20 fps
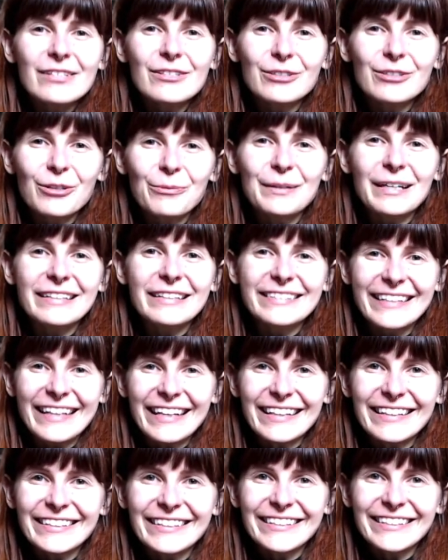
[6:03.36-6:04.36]
dobra
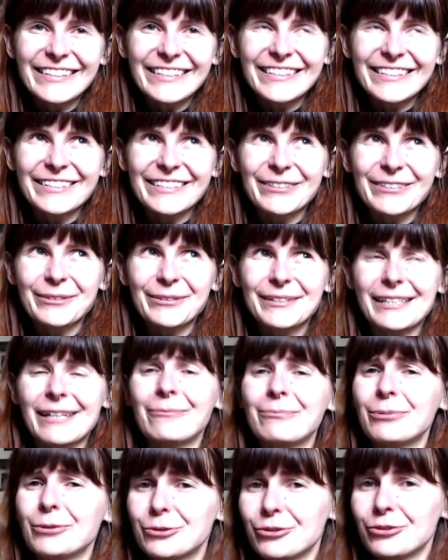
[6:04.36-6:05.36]
część to
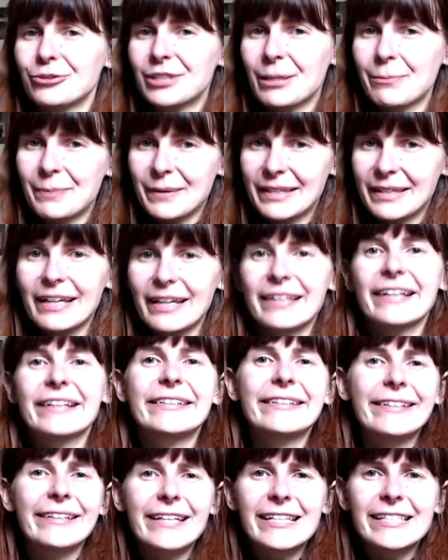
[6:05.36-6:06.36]
sam początek pytania,
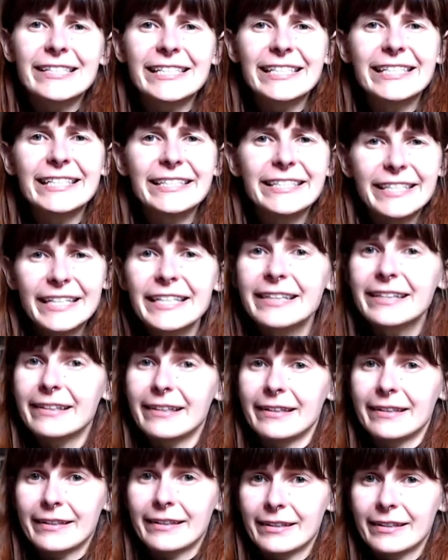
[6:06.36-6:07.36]
czy jeśli
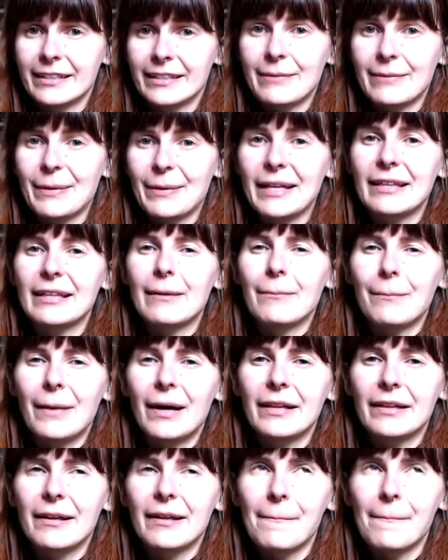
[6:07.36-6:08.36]
nigdy nie będę
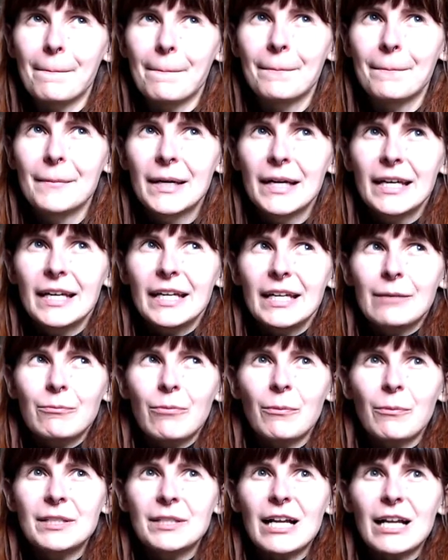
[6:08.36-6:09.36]
manem,
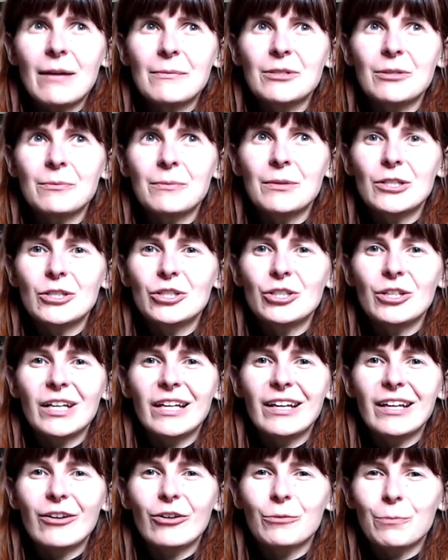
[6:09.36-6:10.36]
Pomyślałam sobie,
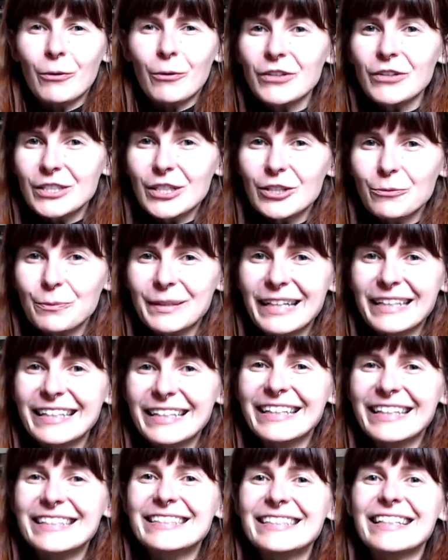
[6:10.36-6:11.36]
że odpowiedź na to
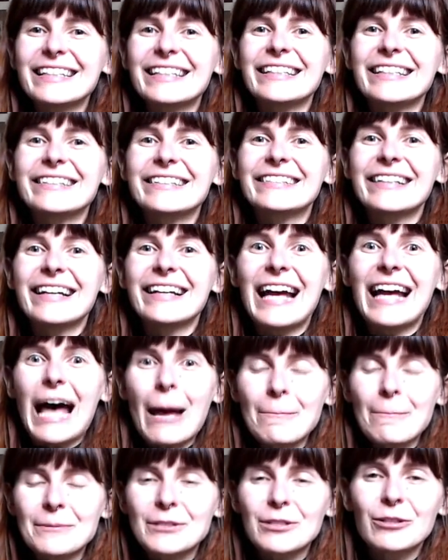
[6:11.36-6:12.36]
pytanie jest takie, że
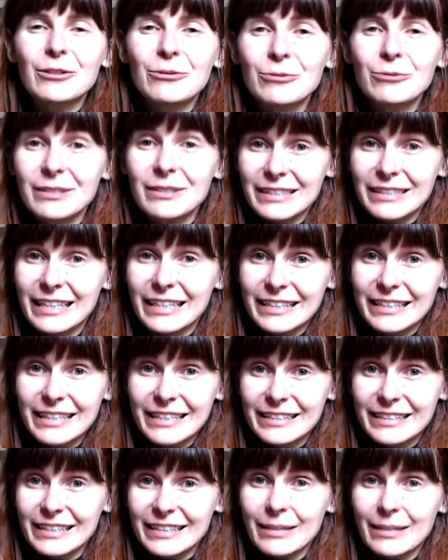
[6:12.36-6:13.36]
absolutnie
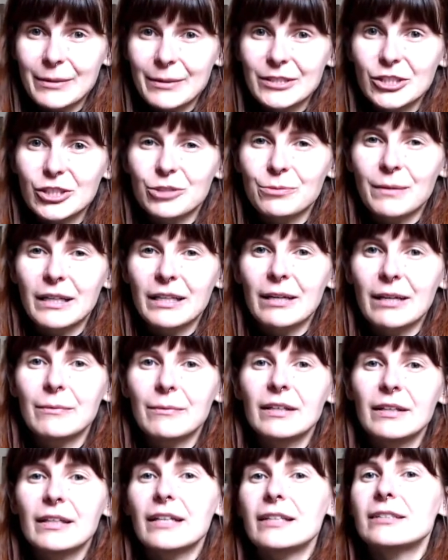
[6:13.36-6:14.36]
nigdy nie będziesz manem
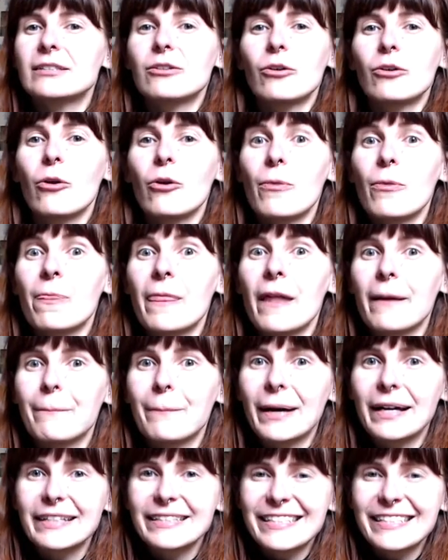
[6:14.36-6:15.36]
i jest to
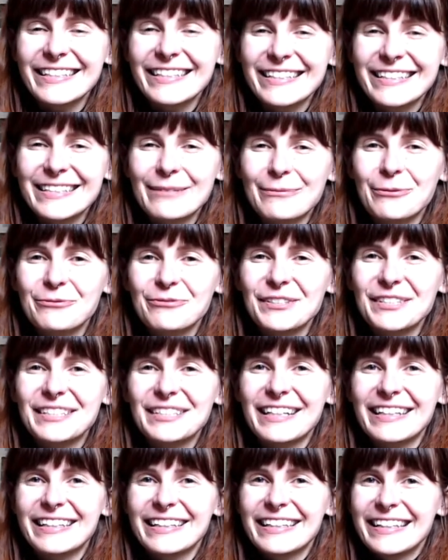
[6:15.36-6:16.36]
najbardziej
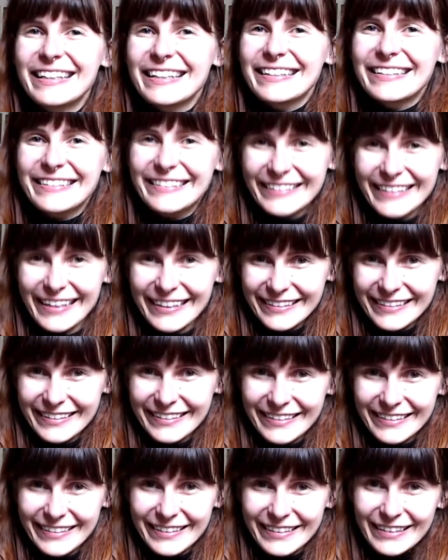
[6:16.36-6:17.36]
niesamowita rzecz
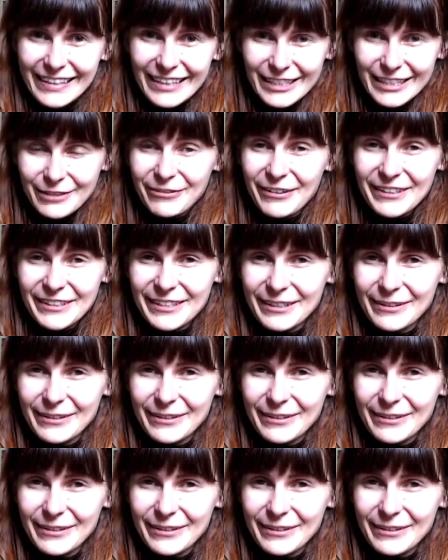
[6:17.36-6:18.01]
na świecie.